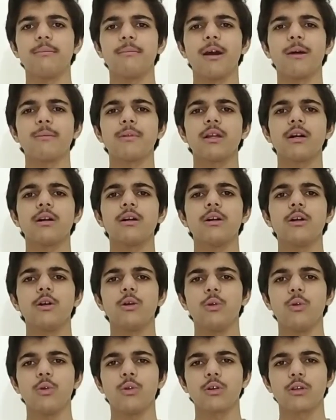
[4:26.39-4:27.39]
मामला
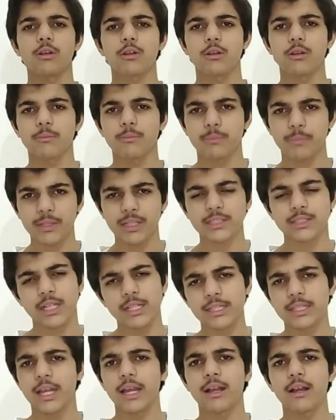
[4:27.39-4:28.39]
और पता
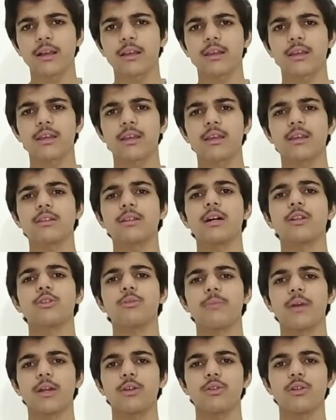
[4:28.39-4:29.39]
चल जाएगा कि यहाँ
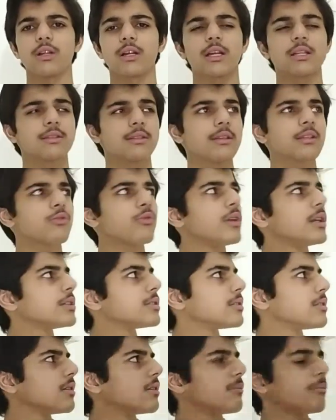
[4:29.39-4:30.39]
तो बैन होने लगे सिक्स
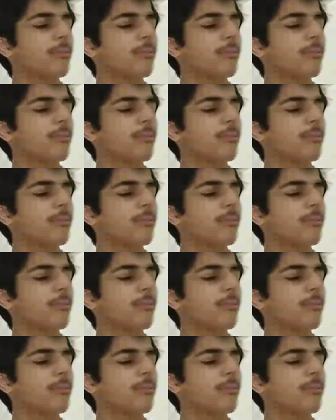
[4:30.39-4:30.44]
वीक्स